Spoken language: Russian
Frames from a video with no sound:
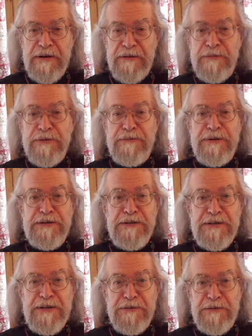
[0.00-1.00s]
Вот ваши
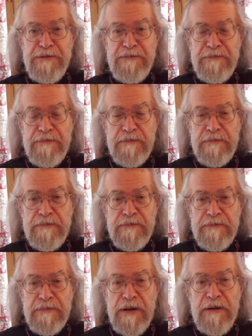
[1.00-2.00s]
статуи.
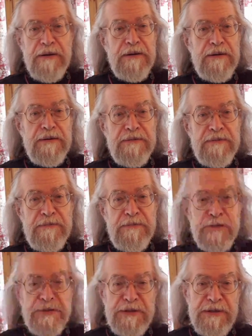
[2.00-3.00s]
Вы
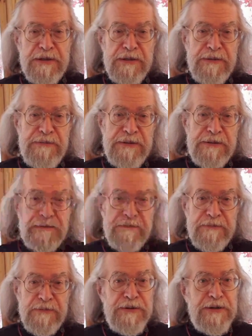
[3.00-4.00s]
можете их оживить.
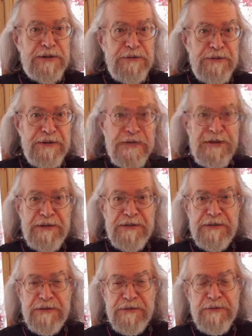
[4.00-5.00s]
У них же ноги
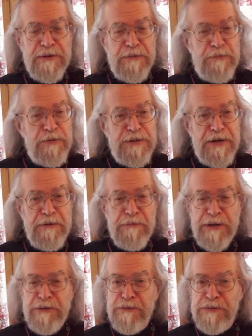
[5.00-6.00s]
есть. Ну-ка, пусть они
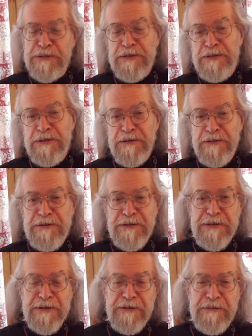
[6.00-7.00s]
пройдутся, сделайте
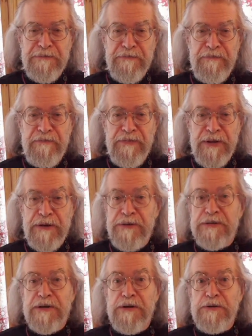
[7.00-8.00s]
так. И
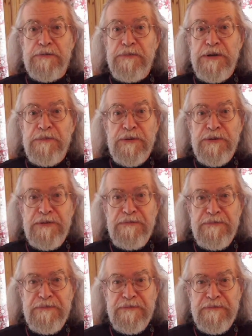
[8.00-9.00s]
они скажут, мы не можем.
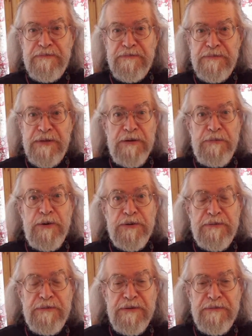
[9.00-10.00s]
Они
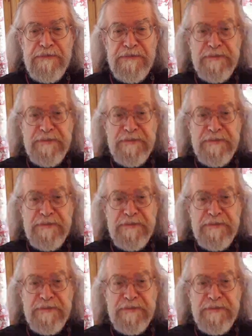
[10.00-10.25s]
мертвые.